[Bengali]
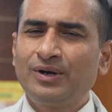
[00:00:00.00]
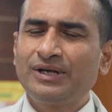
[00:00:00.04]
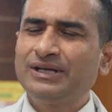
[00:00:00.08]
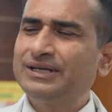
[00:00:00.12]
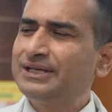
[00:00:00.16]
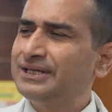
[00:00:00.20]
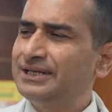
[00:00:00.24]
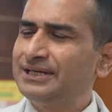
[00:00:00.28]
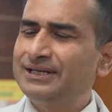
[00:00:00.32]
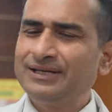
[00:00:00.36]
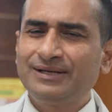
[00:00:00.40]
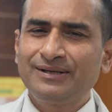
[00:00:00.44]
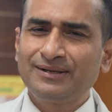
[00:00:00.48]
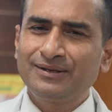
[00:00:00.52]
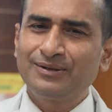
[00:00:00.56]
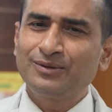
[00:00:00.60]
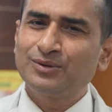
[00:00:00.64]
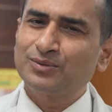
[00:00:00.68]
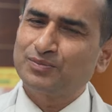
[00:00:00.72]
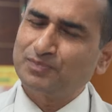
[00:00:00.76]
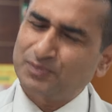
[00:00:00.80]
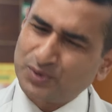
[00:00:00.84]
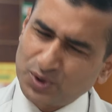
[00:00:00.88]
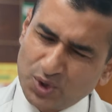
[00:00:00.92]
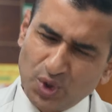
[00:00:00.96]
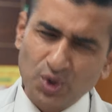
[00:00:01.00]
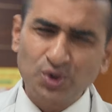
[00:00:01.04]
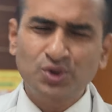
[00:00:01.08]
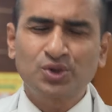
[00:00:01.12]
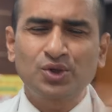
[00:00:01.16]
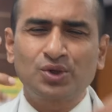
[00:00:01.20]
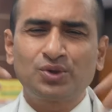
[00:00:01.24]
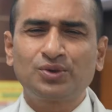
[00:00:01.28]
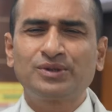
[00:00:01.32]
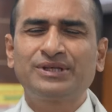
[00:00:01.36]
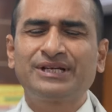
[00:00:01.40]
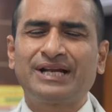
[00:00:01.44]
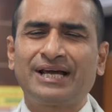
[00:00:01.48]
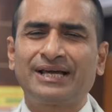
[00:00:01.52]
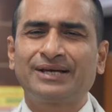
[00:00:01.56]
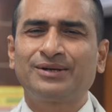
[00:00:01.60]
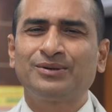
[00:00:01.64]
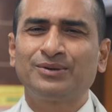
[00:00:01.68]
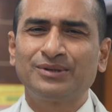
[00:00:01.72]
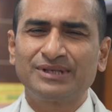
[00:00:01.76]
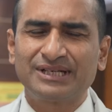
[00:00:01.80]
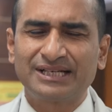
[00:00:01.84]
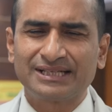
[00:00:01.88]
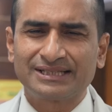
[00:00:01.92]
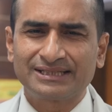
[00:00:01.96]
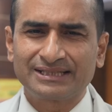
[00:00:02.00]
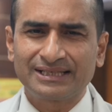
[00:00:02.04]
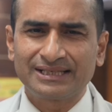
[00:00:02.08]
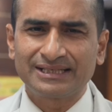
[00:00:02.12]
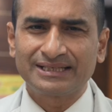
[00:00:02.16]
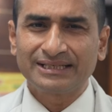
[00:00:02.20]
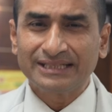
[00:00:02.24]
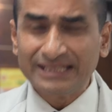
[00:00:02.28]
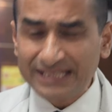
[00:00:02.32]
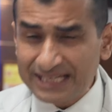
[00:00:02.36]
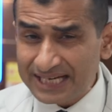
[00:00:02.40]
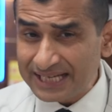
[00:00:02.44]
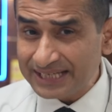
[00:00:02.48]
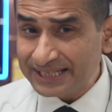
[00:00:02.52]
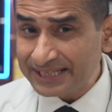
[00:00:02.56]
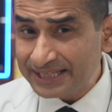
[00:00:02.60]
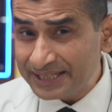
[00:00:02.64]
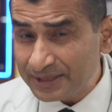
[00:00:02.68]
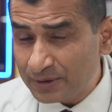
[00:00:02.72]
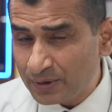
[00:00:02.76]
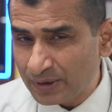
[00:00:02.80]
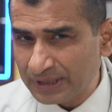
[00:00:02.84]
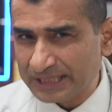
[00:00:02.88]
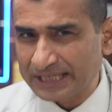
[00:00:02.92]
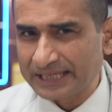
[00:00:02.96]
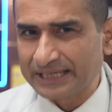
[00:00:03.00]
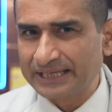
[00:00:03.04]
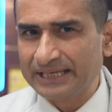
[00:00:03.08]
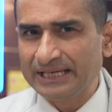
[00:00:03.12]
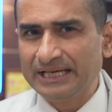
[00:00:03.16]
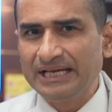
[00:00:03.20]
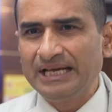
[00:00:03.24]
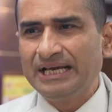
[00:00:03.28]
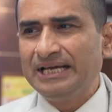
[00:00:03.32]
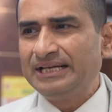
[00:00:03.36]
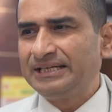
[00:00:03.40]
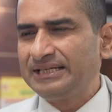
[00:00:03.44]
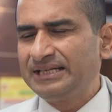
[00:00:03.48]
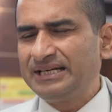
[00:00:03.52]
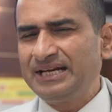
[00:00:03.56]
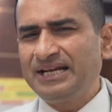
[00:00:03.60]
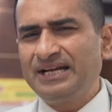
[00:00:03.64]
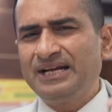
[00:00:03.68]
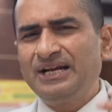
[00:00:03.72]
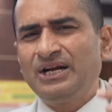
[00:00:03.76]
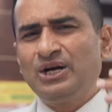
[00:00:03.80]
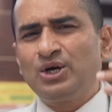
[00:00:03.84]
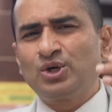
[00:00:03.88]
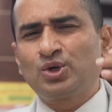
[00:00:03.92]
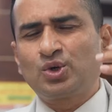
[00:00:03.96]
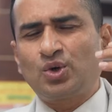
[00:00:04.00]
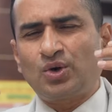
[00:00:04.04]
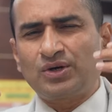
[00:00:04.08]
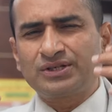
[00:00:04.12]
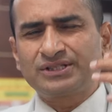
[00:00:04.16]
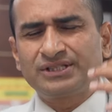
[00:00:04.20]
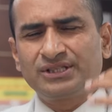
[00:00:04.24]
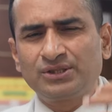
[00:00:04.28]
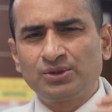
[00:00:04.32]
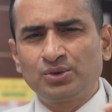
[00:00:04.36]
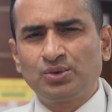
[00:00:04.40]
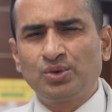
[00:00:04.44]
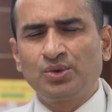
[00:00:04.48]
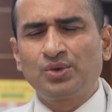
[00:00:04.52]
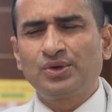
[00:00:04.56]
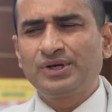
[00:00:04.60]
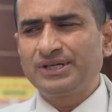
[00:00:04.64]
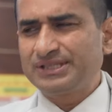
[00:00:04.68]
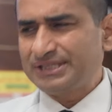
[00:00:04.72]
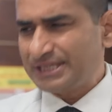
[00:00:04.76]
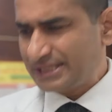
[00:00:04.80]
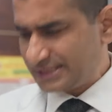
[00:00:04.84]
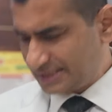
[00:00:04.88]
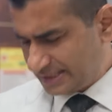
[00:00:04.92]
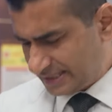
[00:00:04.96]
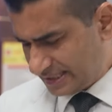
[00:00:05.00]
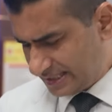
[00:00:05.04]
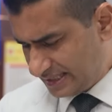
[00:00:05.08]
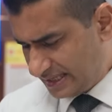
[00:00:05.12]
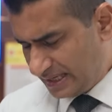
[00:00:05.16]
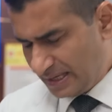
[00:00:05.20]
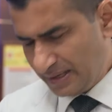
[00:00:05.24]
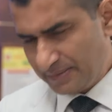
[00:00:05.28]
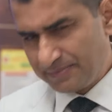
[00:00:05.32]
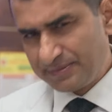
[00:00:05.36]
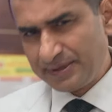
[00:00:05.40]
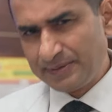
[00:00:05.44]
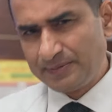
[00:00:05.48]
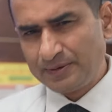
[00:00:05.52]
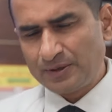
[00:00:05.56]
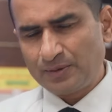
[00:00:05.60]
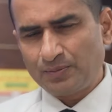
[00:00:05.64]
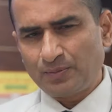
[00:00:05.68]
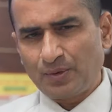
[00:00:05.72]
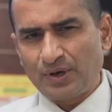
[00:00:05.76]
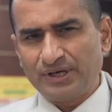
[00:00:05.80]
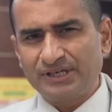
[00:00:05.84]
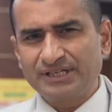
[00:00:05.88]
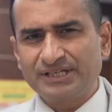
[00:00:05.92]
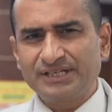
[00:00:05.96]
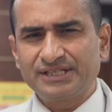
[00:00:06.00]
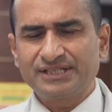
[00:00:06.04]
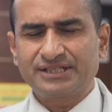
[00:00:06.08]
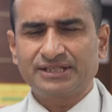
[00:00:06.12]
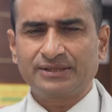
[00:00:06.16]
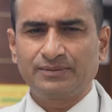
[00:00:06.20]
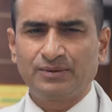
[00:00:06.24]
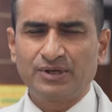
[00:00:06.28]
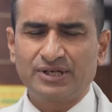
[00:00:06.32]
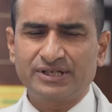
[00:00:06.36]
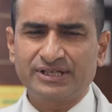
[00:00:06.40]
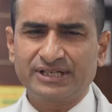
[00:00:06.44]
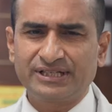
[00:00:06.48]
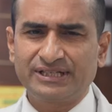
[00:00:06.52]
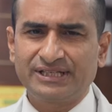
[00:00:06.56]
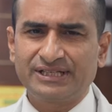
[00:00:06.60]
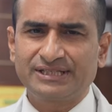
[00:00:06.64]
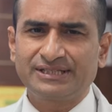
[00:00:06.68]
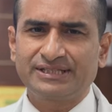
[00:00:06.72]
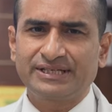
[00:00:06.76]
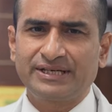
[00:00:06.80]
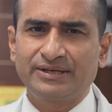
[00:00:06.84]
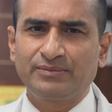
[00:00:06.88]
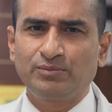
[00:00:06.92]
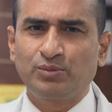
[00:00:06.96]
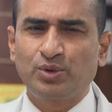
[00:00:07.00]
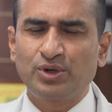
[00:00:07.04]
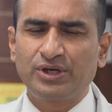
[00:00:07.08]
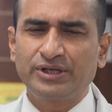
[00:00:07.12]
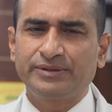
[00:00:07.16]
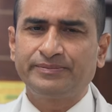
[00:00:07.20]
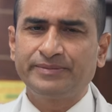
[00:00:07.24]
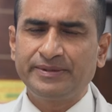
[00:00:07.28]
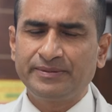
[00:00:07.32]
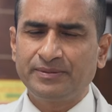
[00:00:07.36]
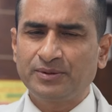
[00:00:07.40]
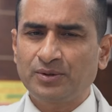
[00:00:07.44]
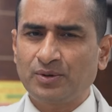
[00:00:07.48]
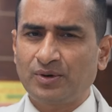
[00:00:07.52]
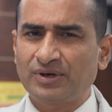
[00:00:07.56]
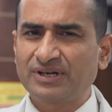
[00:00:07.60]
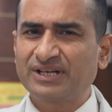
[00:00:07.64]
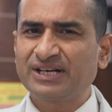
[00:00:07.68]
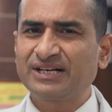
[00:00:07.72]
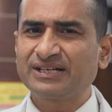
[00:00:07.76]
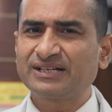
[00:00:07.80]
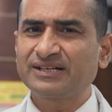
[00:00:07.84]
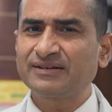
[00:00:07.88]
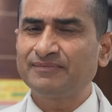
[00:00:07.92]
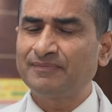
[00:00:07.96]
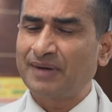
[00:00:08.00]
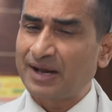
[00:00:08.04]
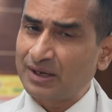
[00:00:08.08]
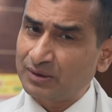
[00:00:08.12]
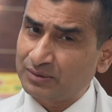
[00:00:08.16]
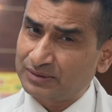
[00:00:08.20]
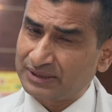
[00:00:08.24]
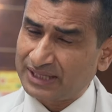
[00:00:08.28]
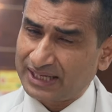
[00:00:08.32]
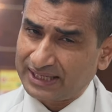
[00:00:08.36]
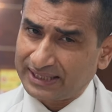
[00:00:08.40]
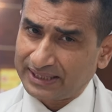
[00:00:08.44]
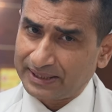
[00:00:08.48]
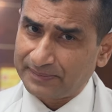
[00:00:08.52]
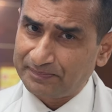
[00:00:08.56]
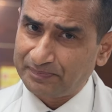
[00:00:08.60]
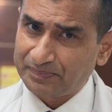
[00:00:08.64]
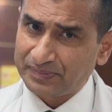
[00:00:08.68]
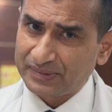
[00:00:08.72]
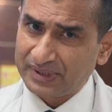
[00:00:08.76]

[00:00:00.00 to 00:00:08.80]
ওই সুস্থ রোগীরা এগুলো নিচ্ছে নিলে কি ঘটে নিলে টক্সিন দূর হয়ে যাচ্ছে বিভিন্ন পয়েন্টকে স্টেবুলেশন দিচ্ছে বডির বিভিন্ন অর্গানকে ভালো থাকে